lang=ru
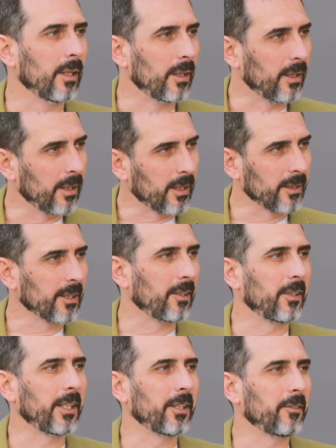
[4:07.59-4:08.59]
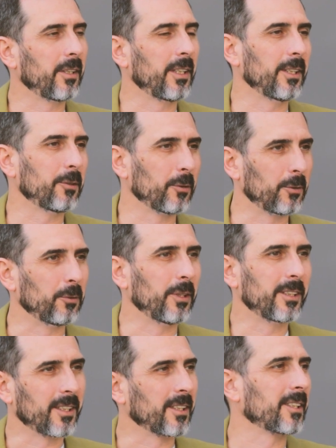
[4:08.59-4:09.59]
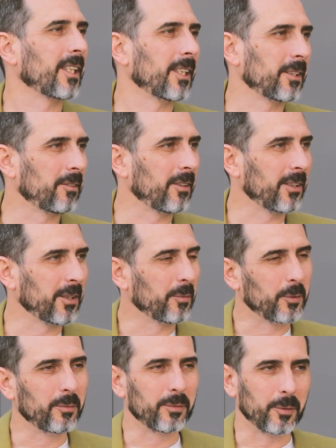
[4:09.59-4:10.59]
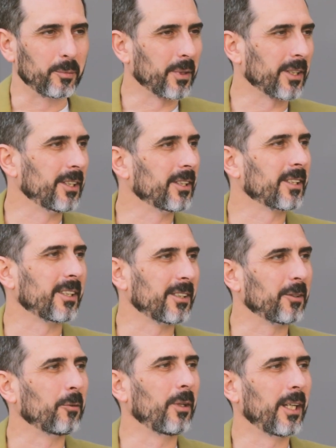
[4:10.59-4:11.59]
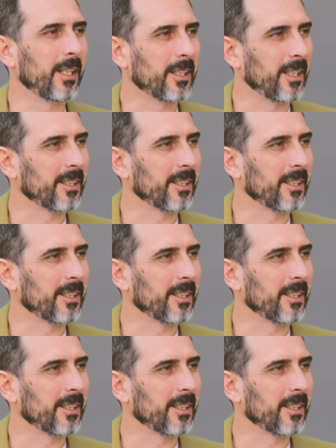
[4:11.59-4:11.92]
э, разговаривали, и тот юрист рассказывал ему ну, практически с нуля,